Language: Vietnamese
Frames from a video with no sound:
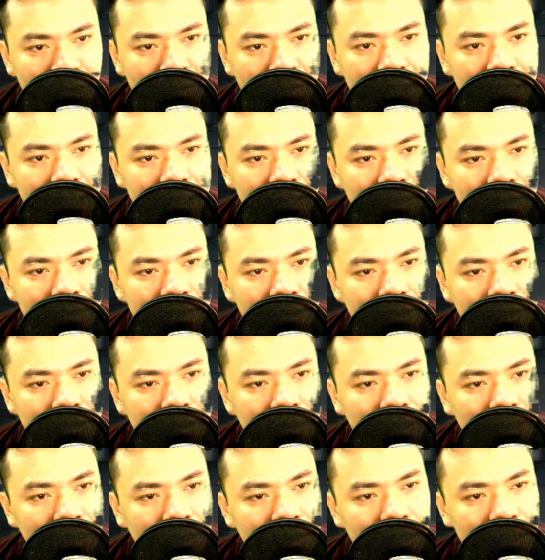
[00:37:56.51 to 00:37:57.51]
chợt nghe bên
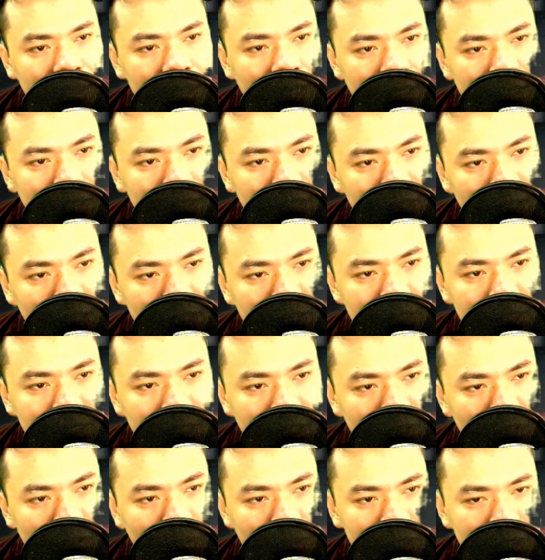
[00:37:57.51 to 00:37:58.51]
ngoài truyền đến
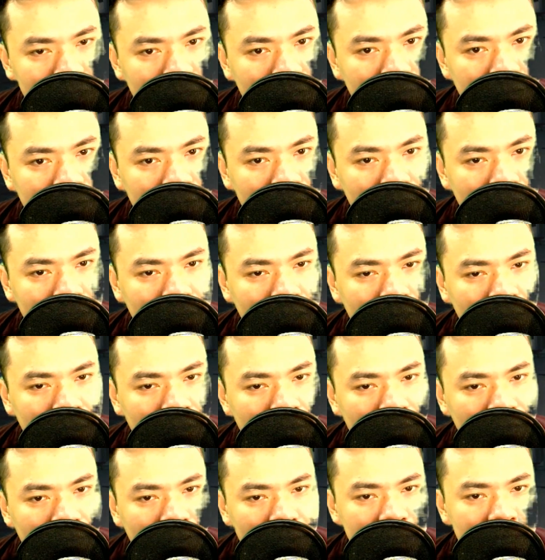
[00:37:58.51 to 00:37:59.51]
từng nhịp tiếng bước
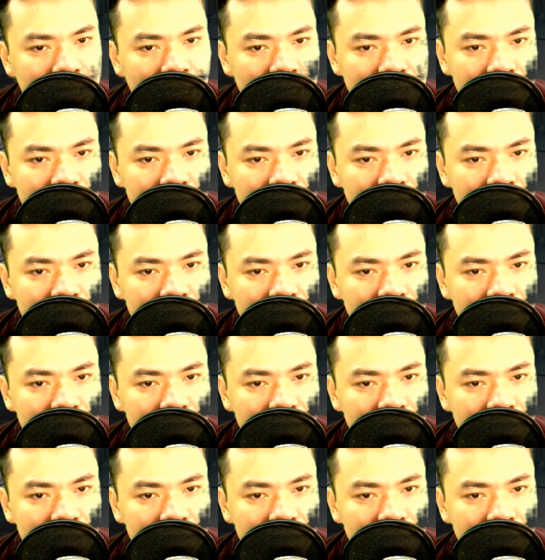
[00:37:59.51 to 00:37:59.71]
chân.